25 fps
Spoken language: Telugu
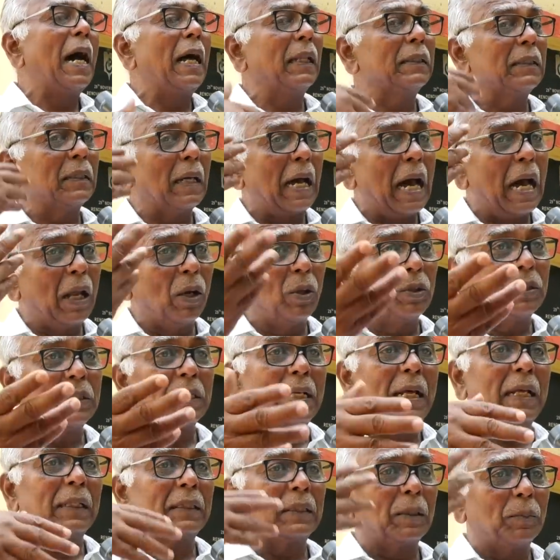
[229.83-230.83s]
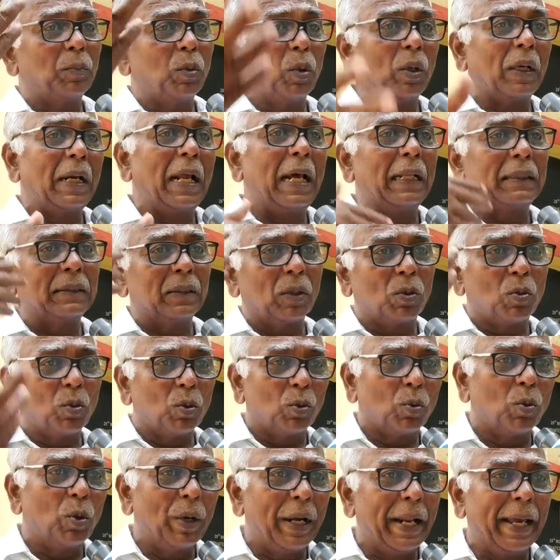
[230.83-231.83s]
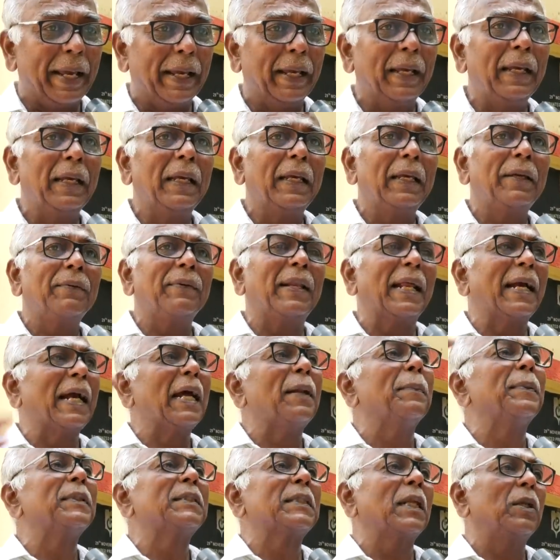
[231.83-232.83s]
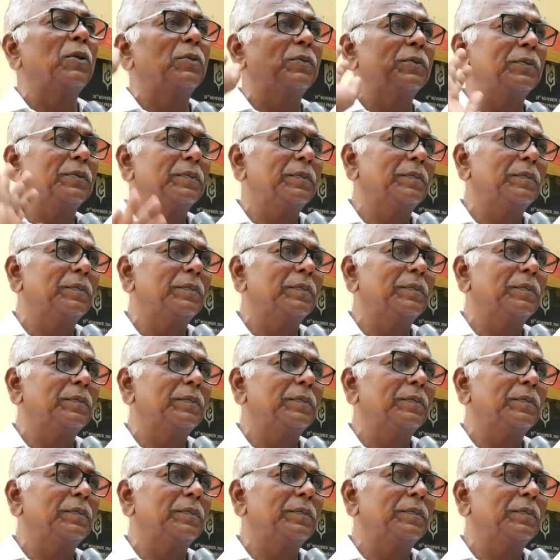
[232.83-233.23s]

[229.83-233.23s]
అంత ఆలోచన అంత బుర్ర అంత గుండె వీళ్ళకి కనిపిస్తలేవు